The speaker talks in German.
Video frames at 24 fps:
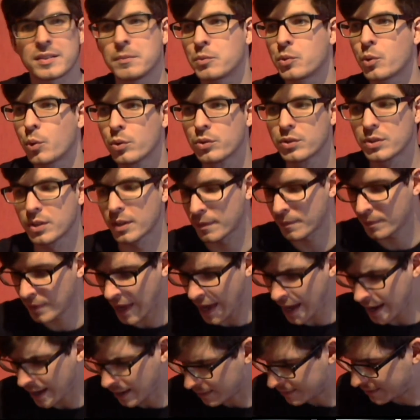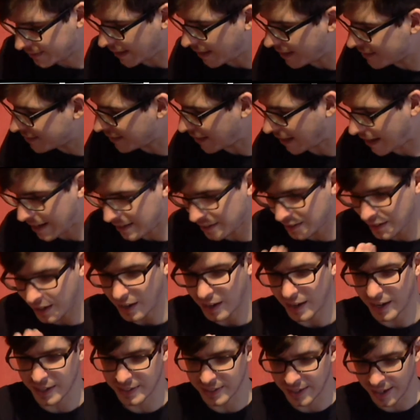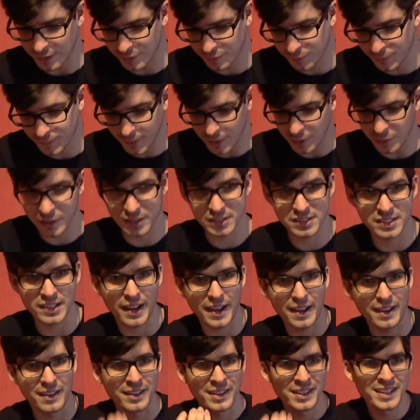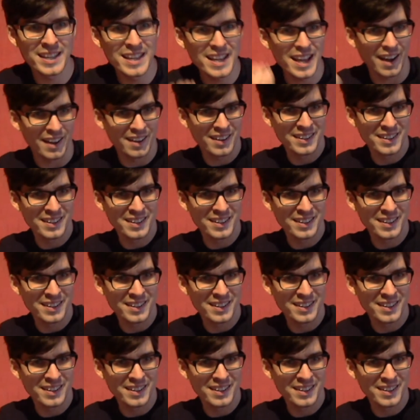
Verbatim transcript: im Grunde, hey, da ist eine, eine Hand Vorurteil, hier,